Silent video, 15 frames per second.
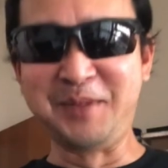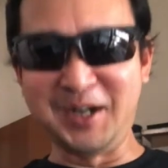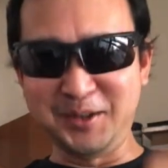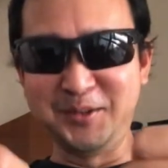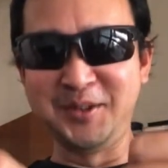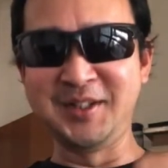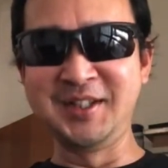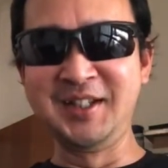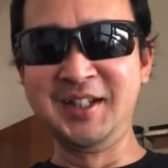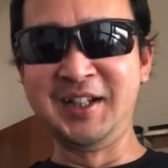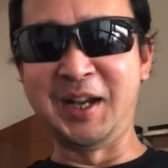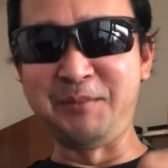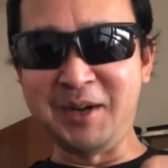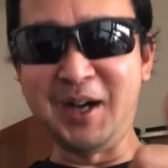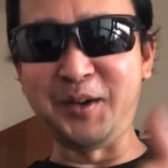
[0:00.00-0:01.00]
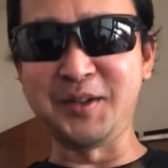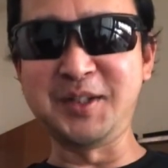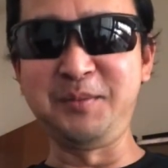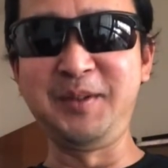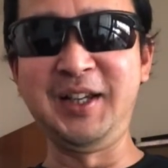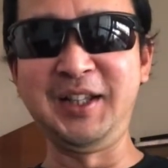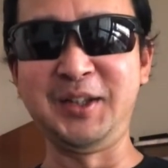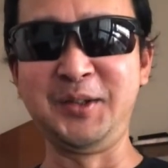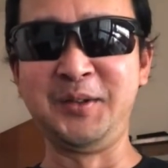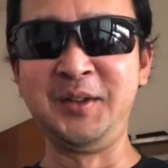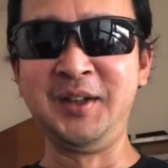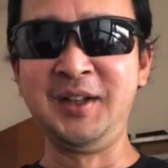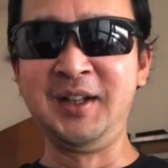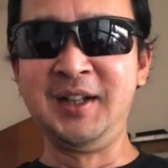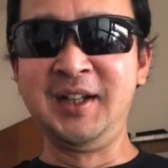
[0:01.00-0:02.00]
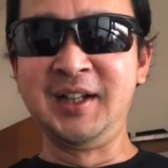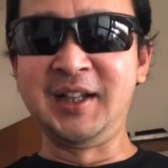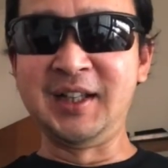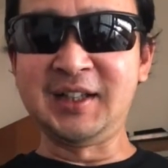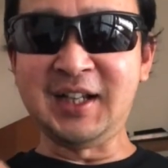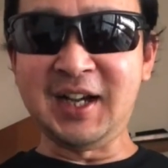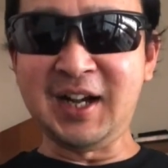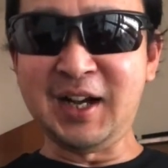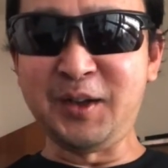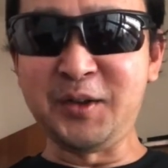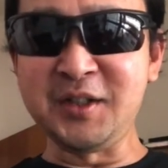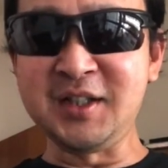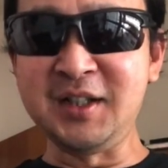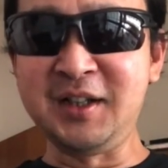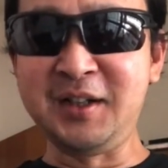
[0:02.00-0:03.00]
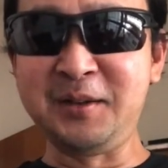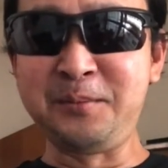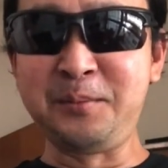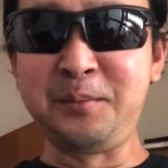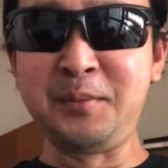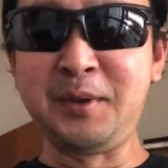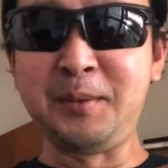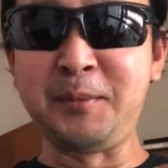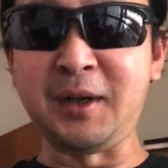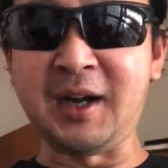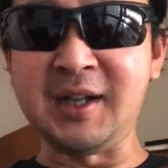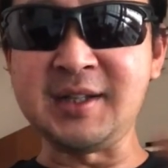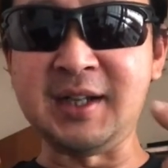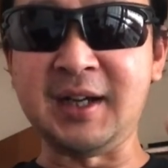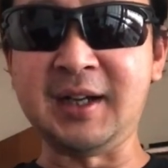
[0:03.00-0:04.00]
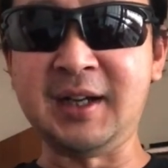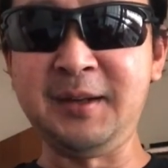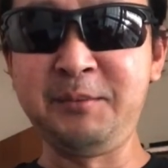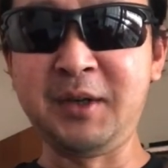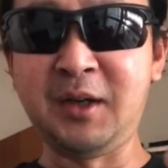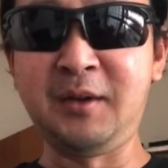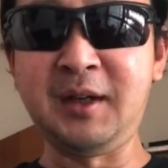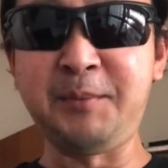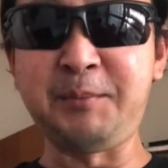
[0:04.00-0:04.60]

bagus. Emang harusnya begitu. Kita harus e, merasakan bahwa